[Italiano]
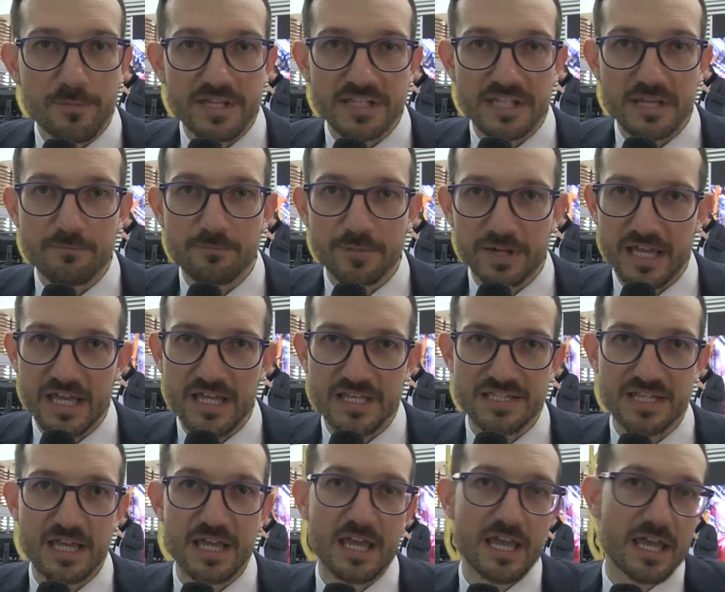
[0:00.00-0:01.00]
e medie
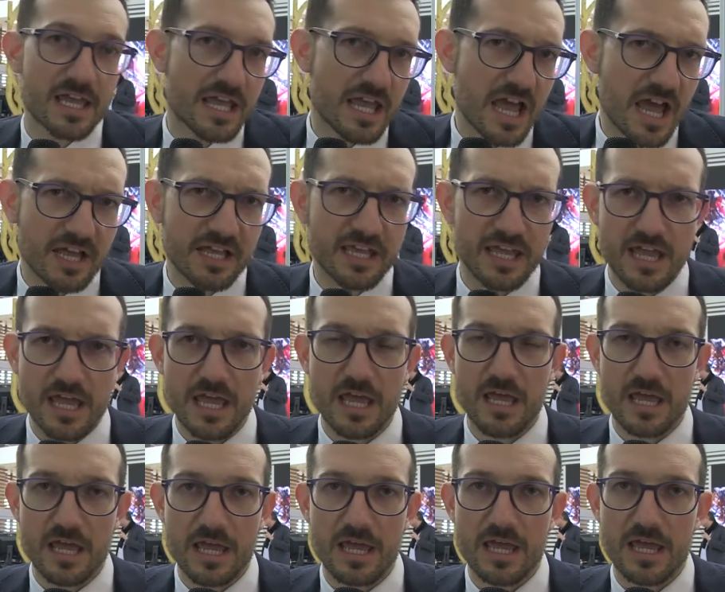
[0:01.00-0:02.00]
imprese e anche,
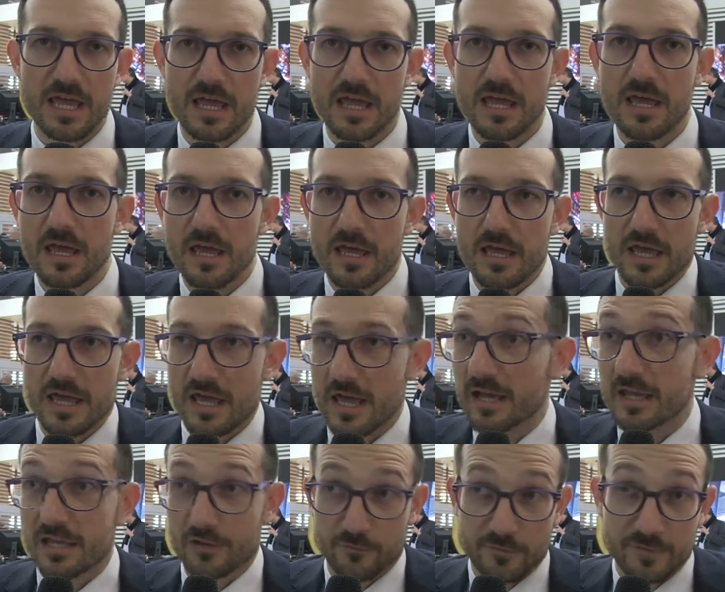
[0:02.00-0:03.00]
e eh,
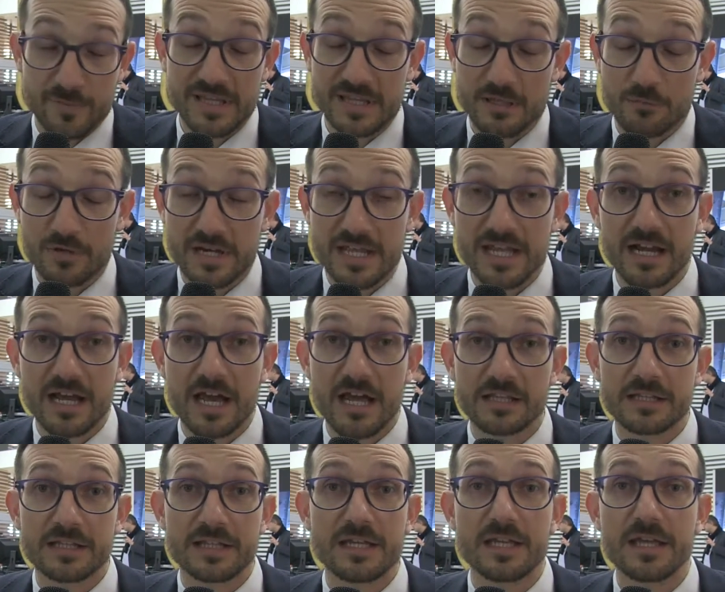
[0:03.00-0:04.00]
anche ovviamente quelle
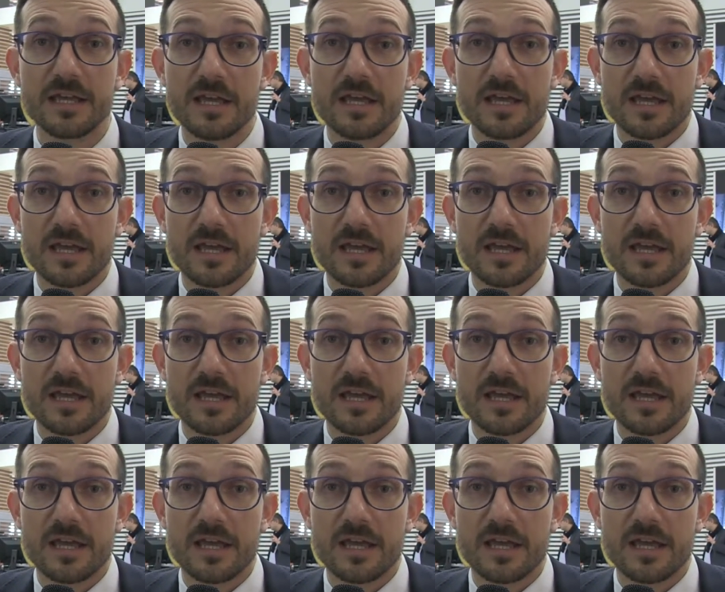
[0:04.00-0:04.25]
grandi,